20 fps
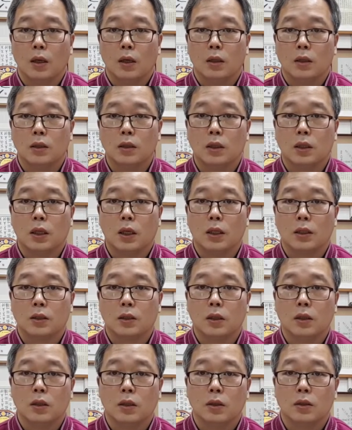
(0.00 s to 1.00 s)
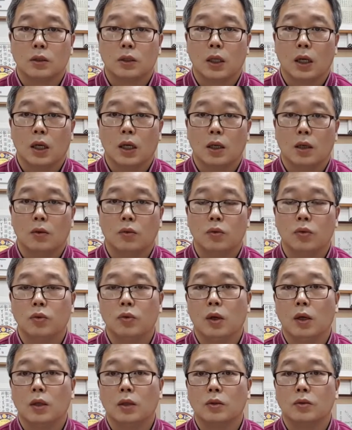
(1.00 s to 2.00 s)
그렇게 해서 제가
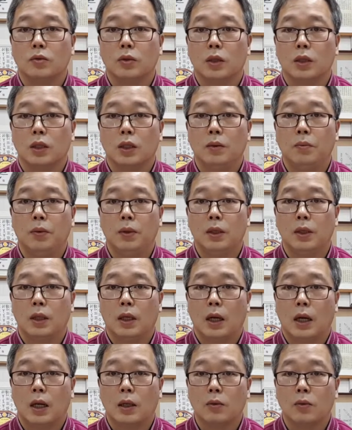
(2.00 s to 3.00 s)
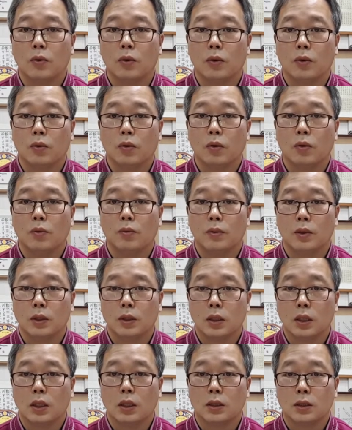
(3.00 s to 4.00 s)
후두와 근육의 TP는 알고 있고 뭐
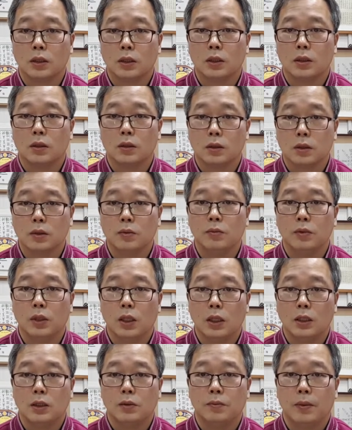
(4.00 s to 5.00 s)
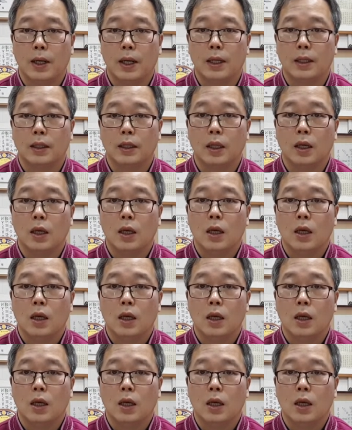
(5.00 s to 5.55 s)
어떻게 쓰면 되지만